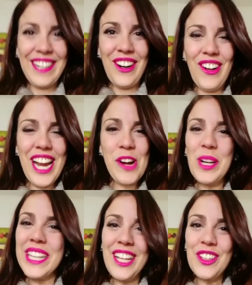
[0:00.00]
Hola, ¿cómo
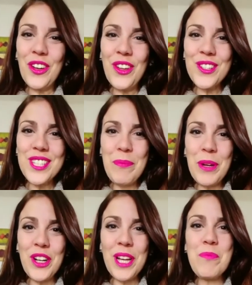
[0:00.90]
están todos?
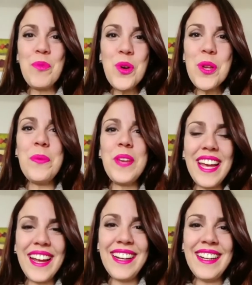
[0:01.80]
Espero que muy
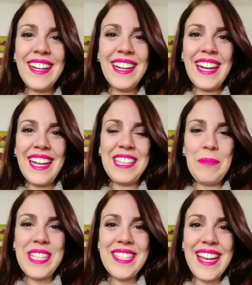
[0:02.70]
bien. Este
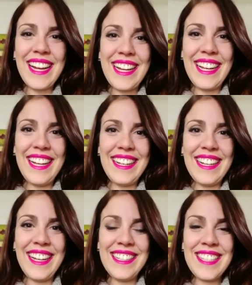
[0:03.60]

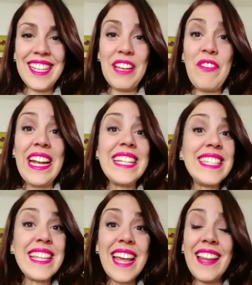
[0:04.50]
mensaje es de
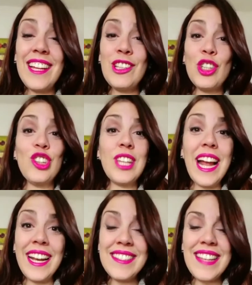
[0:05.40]
felicidades
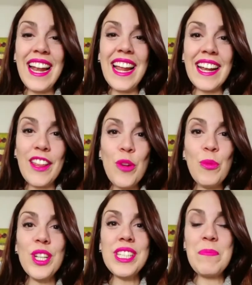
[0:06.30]
totales a la Radio
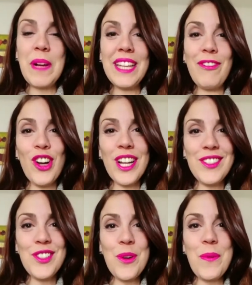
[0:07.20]
Municipal de
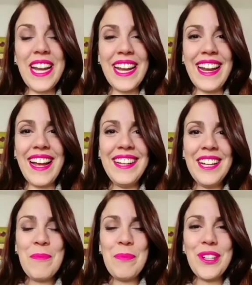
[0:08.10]
Florencio Varela
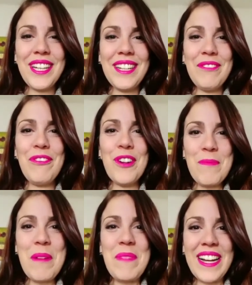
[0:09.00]
porque
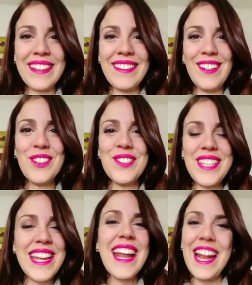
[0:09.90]
forma parte de los
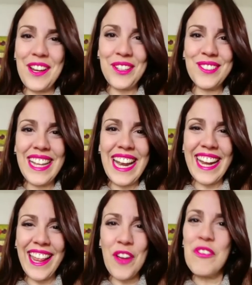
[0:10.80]
100 años de la
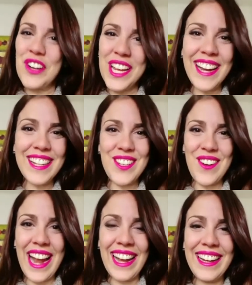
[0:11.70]
Radiofonía Nacional.